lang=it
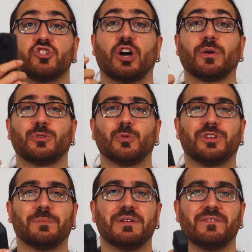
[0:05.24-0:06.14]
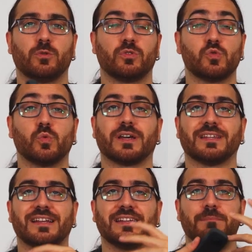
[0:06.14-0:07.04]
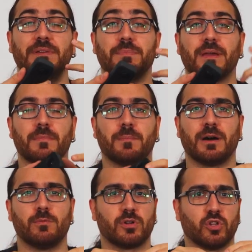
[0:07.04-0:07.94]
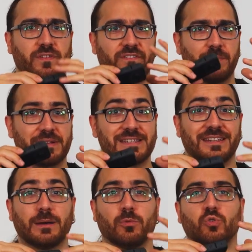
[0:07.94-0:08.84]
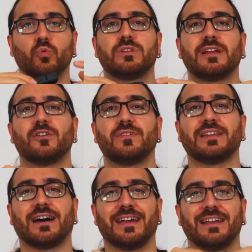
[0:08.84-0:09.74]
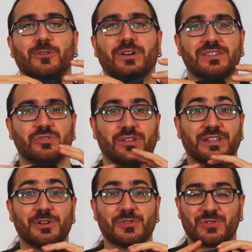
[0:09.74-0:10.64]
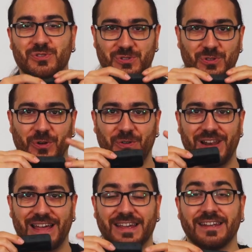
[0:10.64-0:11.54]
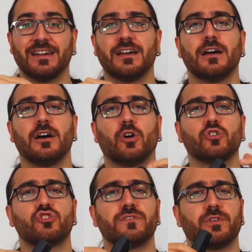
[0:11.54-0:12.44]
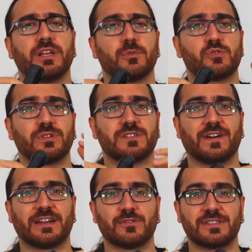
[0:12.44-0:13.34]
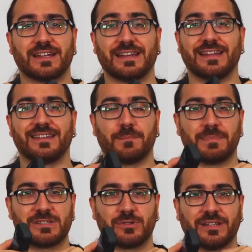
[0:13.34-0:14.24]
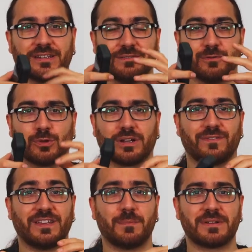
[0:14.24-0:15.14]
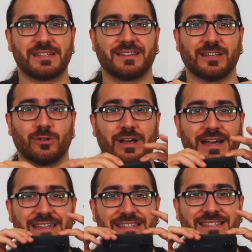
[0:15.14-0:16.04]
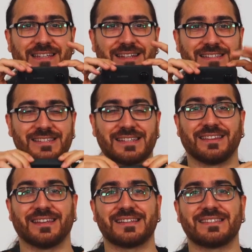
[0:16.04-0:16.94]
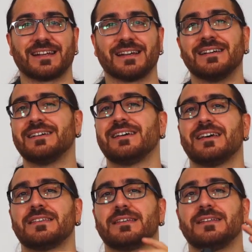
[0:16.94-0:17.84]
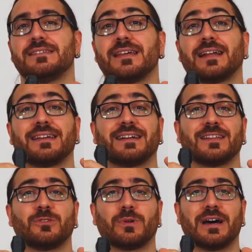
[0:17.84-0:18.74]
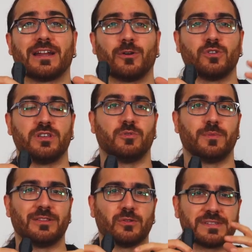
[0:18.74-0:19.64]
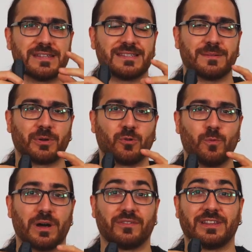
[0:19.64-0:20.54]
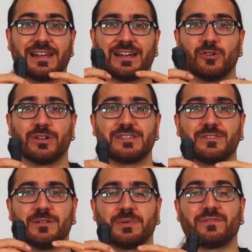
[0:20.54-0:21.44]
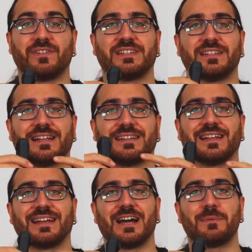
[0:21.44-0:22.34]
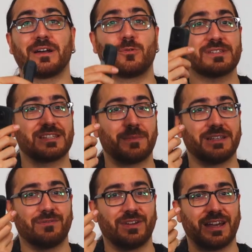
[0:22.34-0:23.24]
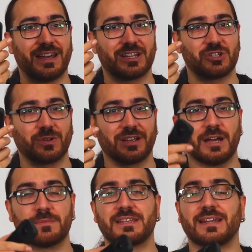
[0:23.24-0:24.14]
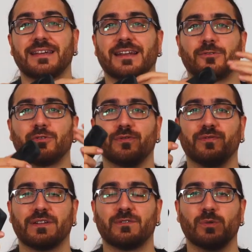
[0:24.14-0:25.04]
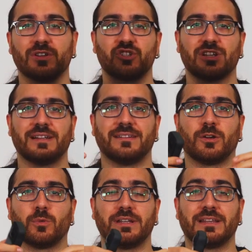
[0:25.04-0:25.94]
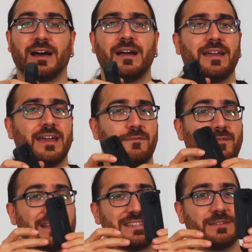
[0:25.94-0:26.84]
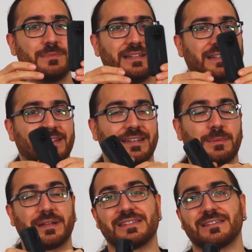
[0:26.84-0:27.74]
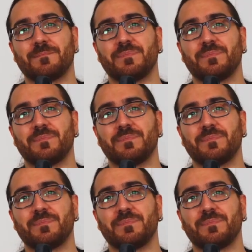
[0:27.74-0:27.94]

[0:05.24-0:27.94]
Ciao a tutti e benvenuti sul canale di BPM Power dove vi presentiamo tutte le novità e le occasioni del nostro store online. Oggi vogliamo soddisfare i nostri clienti appassionati di fotografia presentando la Insta360 X3. Se desiderate catturare ogni momento senza preoccuparvi dell'angolazione perfetta della telecamera, questa magnifica action cam sarà in grado di offrirvi un'eccellente qualità e flessibilità di ripresa.